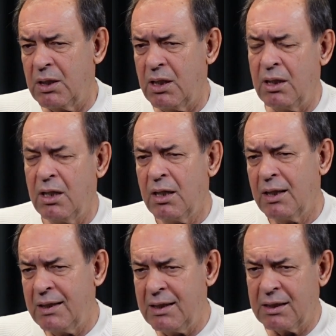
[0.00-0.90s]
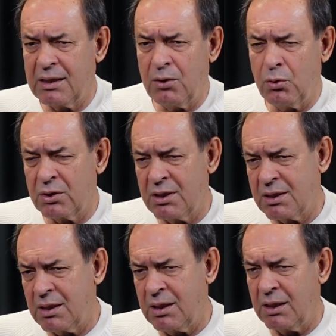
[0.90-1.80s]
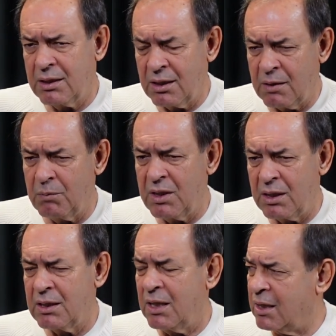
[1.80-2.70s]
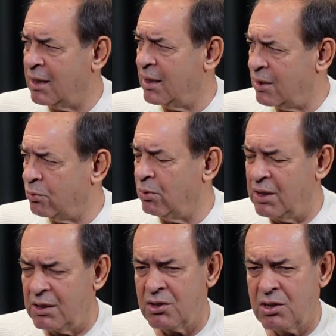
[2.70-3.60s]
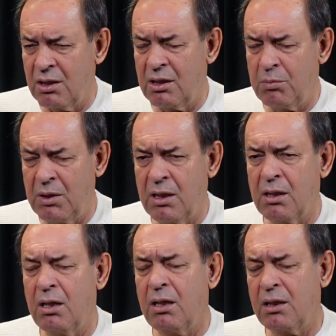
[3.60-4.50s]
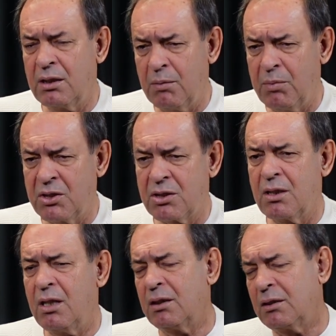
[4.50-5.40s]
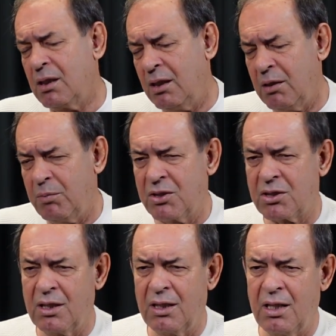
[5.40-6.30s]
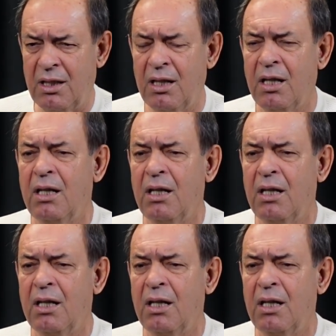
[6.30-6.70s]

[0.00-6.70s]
Yani ligde orta sıradaki takımlar da her an her türlü netice alabilirler. Alanya başka, Antalya başka yani.